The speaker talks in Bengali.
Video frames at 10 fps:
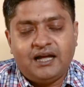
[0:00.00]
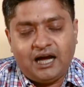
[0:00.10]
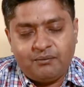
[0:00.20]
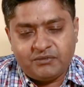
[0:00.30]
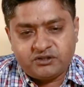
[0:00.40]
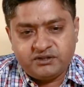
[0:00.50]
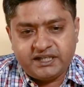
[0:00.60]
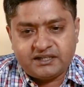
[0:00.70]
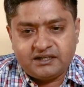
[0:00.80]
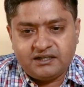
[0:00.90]
আমরা যদি
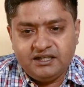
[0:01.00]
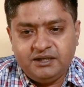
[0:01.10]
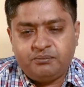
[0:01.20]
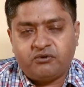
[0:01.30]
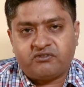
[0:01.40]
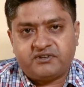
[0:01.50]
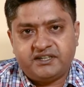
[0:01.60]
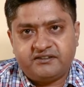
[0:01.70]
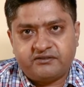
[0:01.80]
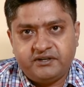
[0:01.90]
একটা আর্লি প্রস্টেট
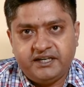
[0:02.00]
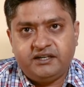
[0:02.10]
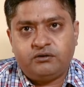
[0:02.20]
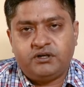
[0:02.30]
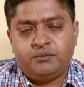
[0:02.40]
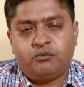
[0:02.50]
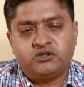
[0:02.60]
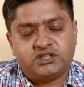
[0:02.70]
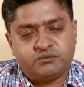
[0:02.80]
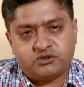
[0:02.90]
স্ক্রিনিং করি
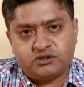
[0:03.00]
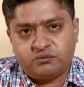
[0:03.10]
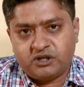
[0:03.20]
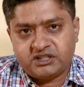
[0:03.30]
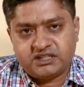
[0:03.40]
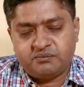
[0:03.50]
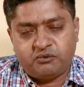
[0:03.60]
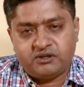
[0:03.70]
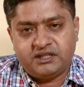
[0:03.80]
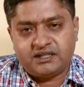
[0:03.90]
পঞ্চাশ বছর বয়সের
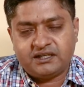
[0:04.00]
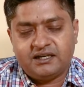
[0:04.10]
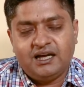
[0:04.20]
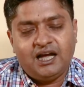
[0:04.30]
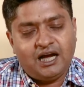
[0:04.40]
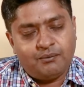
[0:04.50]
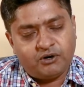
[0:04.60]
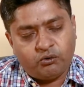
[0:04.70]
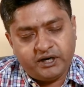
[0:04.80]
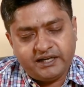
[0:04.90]
পর থেকে আমরা
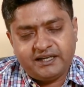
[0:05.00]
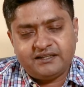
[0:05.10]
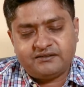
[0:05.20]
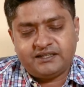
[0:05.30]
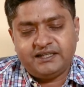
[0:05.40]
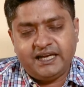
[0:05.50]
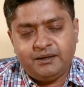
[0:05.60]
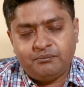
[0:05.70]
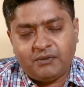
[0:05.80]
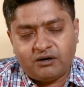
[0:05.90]
অনেক ক্ষেত্রেই এই
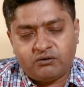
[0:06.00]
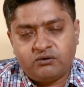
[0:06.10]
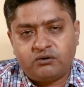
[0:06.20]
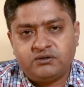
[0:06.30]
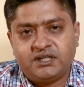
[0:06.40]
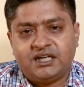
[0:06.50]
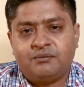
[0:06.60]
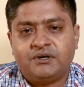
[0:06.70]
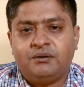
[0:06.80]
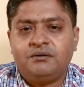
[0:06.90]
মারণ রোগ থেকে
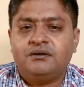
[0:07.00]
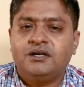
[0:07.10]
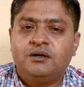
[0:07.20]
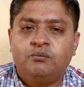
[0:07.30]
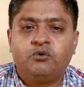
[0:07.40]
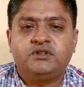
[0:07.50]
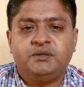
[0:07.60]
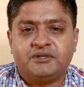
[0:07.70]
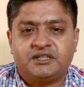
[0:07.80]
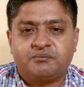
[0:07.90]
আমরা মুক্তি
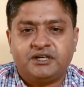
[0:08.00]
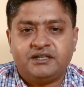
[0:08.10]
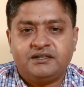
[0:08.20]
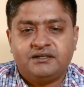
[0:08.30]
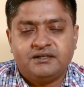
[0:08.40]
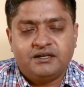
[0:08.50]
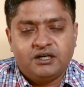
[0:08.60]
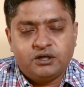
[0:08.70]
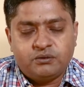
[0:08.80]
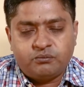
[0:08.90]
পেতে পারি
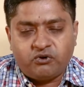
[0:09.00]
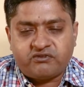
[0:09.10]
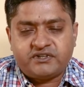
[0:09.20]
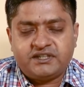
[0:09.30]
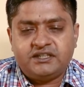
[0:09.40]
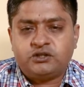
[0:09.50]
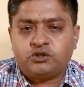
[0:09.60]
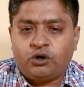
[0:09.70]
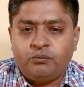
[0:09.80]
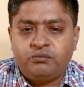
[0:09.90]
প্রস্টেটের
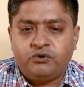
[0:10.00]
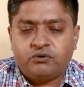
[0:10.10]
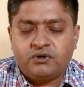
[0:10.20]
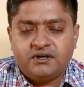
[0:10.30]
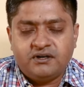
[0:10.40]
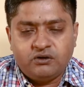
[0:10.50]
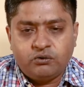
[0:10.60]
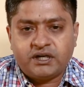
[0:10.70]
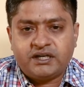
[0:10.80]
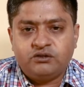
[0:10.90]
সব
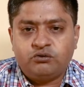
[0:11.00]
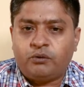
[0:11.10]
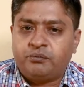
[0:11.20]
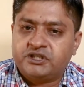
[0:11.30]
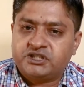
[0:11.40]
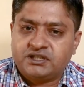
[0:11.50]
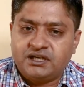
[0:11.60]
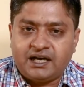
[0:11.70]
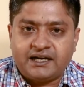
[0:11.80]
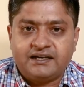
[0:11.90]
রোগে কিন্তু অপারেশন
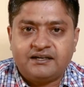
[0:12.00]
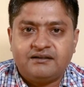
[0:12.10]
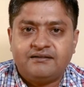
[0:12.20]
লাগে না